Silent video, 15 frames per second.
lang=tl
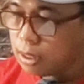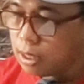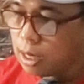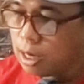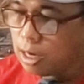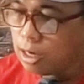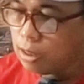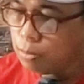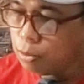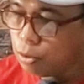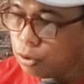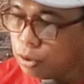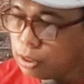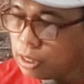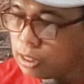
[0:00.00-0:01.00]

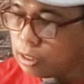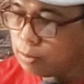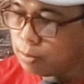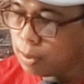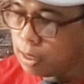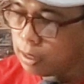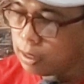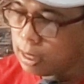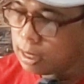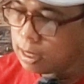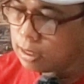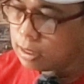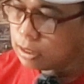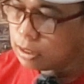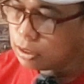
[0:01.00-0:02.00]
Arlmon, Randy
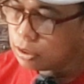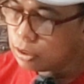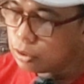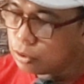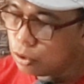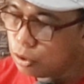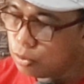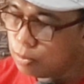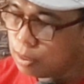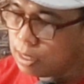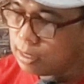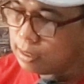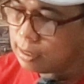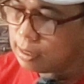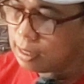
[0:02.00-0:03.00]
Pagya, Joy
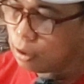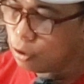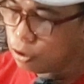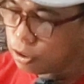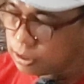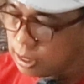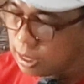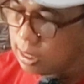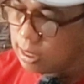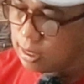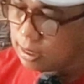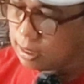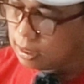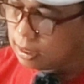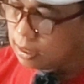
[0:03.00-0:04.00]
Maladaga Onsay,
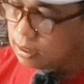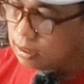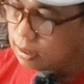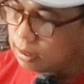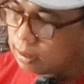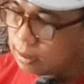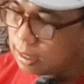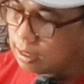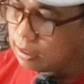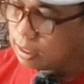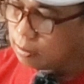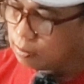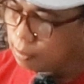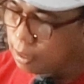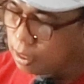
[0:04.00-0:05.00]

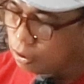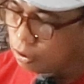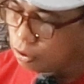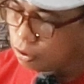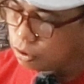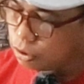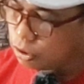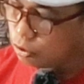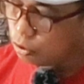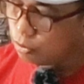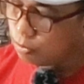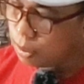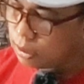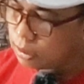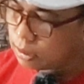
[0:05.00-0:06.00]
Kaiden Franco,
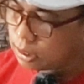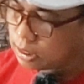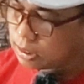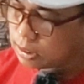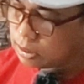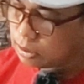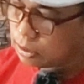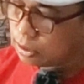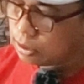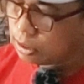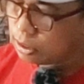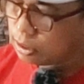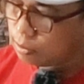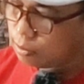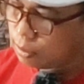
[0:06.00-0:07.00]
Jingoy Vasquez,
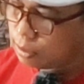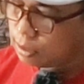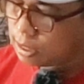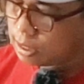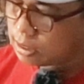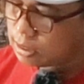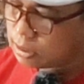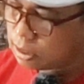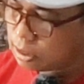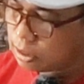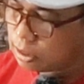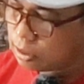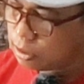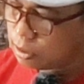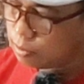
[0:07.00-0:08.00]
Journey Tibringas,
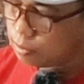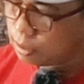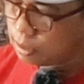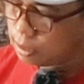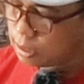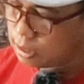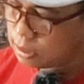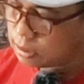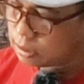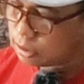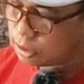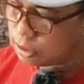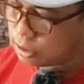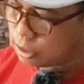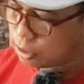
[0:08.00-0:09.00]
Journey Tibringas,
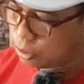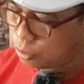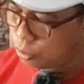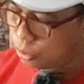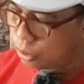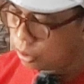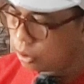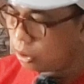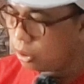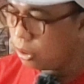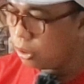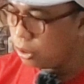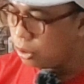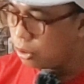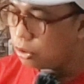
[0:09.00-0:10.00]
JJ Uy.
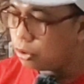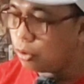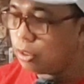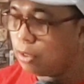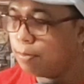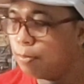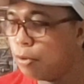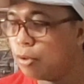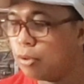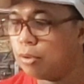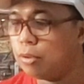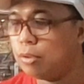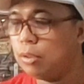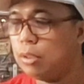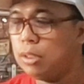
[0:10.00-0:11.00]
So, ayan po.
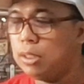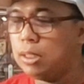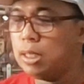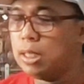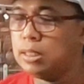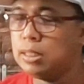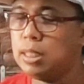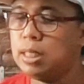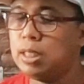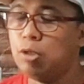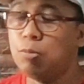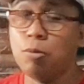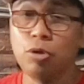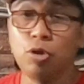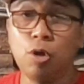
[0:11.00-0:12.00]
Kasi
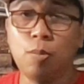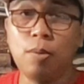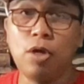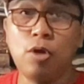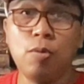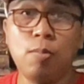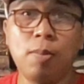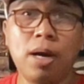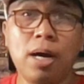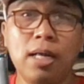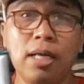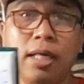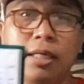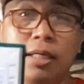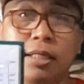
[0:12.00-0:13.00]
dumodoble yung
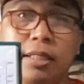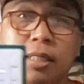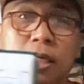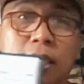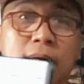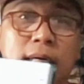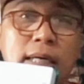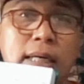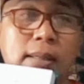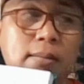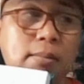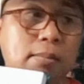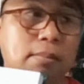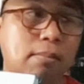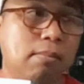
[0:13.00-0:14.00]
pangalan kasi nga
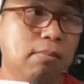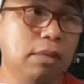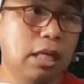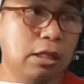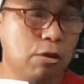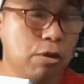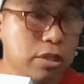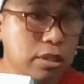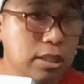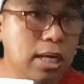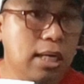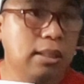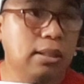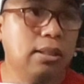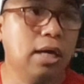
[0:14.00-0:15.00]
tatlo yung slot,